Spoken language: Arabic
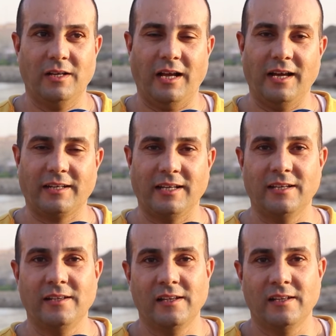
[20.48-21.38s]

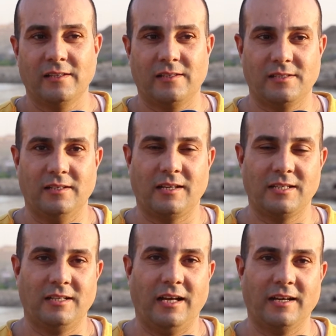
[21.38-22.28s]
الحارة تصل
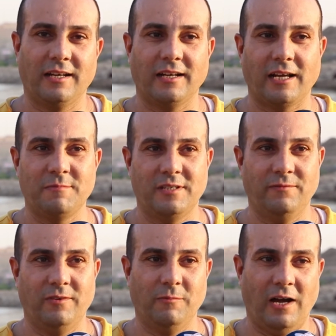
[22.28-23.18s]
درجة الحرارة
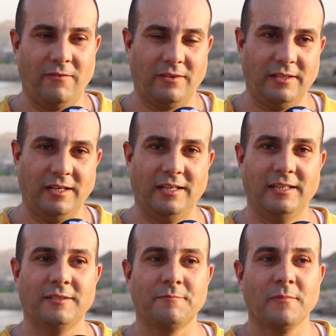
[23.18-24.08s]
50 في محافظة
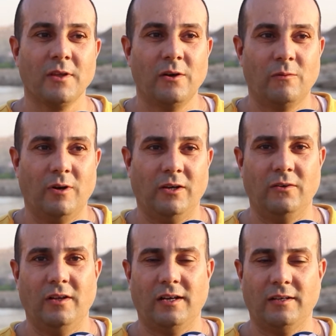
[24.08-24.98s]
دياله ونحن
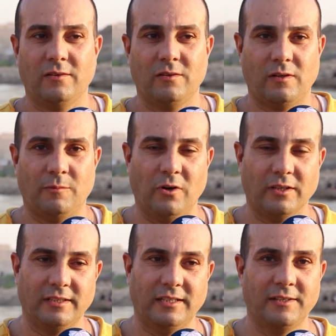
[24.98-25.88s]
الآن
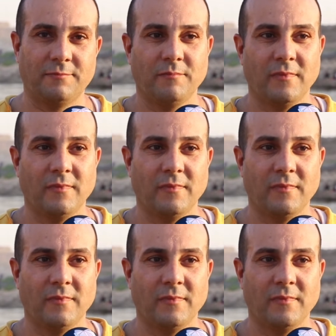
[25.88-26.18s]
كمواطنين